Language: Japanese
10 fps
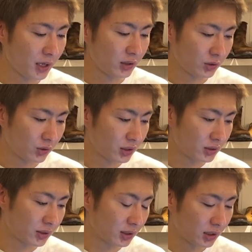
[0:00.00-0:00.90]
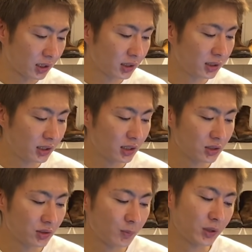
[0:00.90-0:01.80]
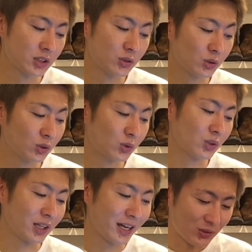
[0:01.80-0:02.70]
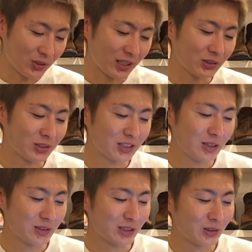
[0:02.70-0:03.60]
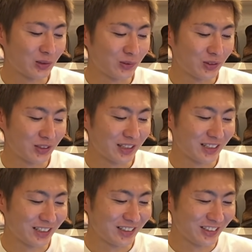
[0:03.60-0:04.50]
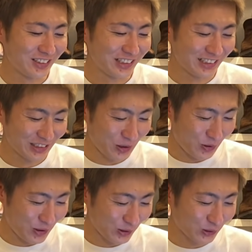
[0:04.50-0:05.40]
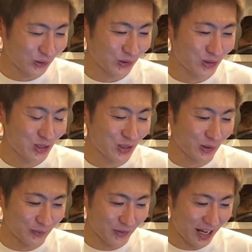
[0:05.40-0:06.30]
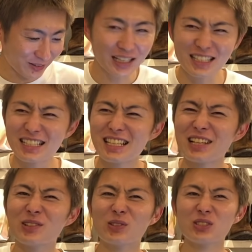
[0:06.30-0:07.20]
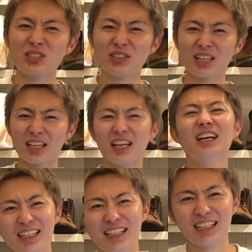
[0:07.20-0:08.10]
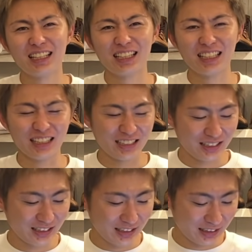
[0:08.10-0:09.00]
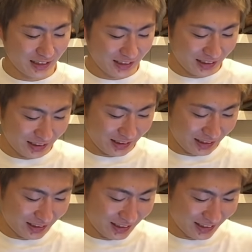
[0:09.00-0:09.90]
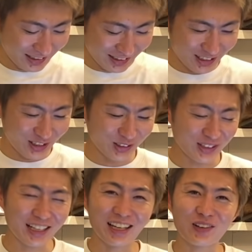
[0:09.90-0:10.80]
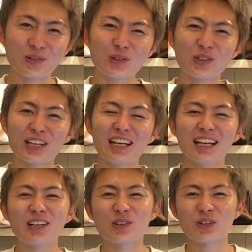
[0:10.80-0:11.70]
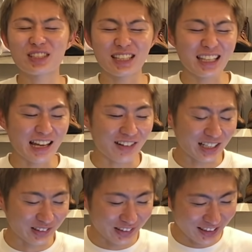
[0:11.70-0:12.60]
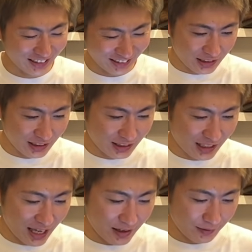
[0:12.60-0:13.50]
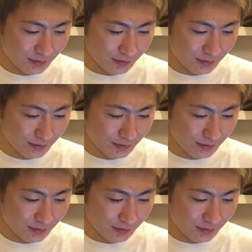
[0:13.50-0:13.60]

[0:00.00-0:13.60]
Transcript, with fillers: イクに乗られてる方だから、左足のやっぱりシフトのところはね、長戸がついてますけど、こ勲章ですね。ああ、これは男の勲章や、ほんま。887欲しいよね。チャリに乗ってる山崎さんには無縁の。そうだね、俺もこれ、ここにつけたいわ、と。続いて、